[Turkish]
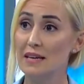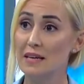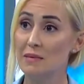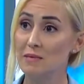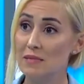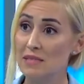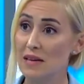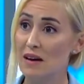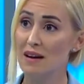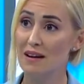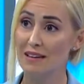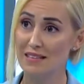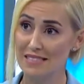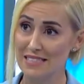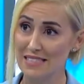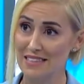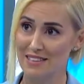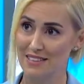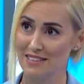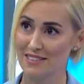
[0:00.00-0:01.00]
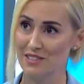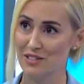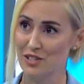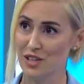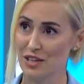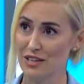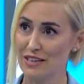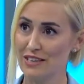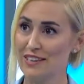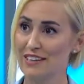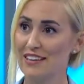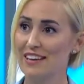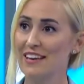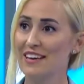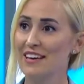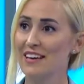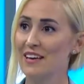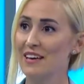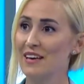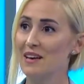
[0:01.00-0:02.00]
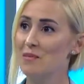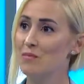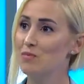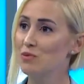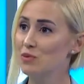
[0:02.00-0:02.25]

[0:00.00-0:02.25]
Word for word: imzası aranacak. E, bu